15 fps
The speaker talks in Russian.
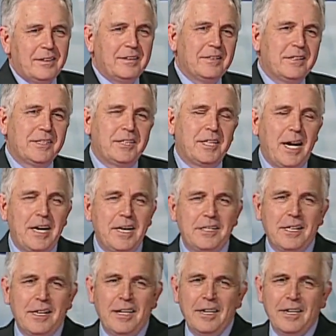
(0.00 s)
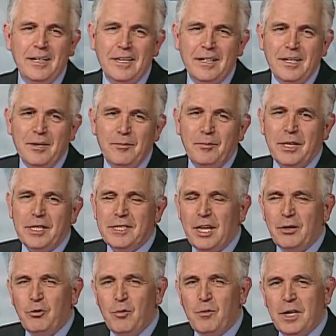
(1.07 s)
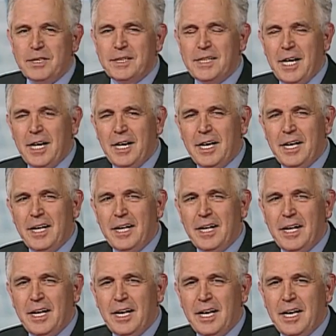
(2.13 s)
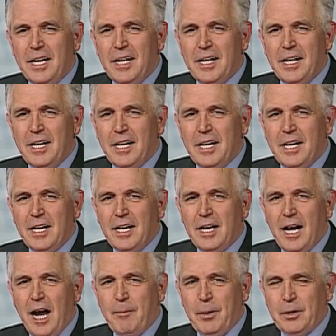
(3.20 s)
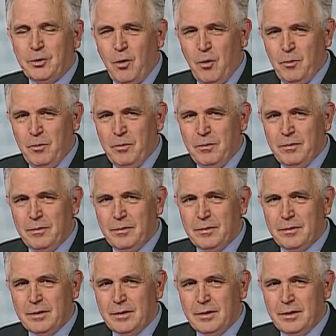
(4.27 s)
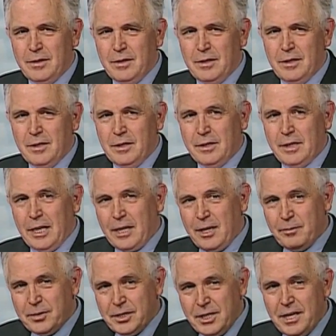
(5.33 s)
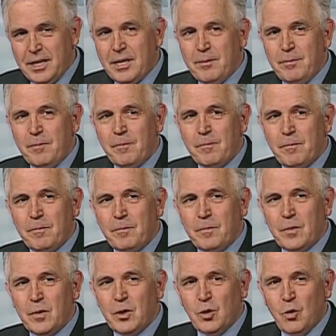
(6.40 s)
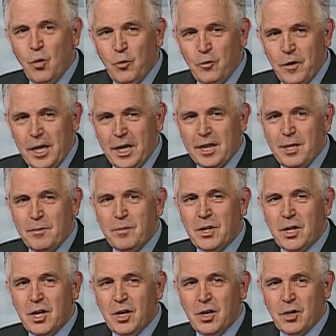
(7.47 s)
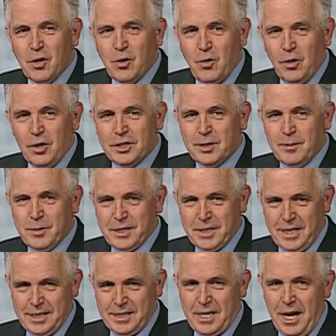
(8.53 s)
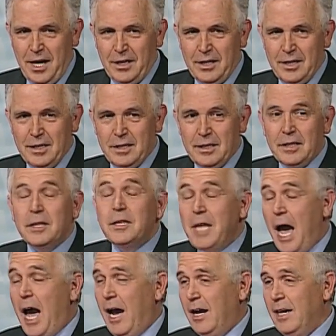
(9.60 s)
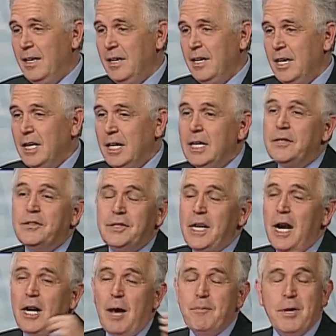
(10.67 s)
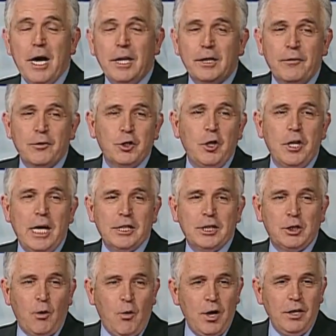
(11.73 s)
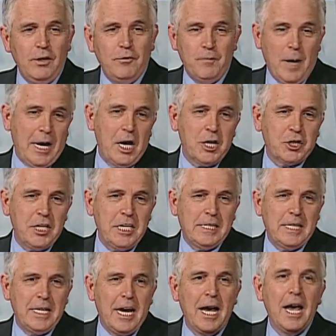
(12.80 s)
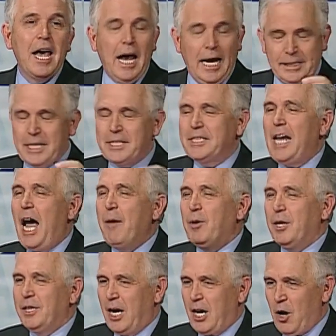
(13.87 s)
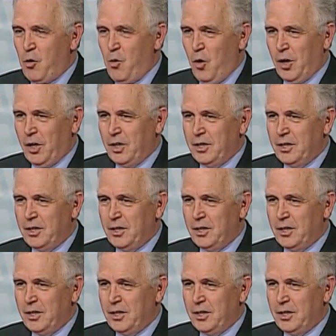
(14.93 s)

Строитель призадумался, а потом таким тихим, но уверенным голосом сказал, да, из всех объектов, что я строил в моей жизни, это самый дорогой.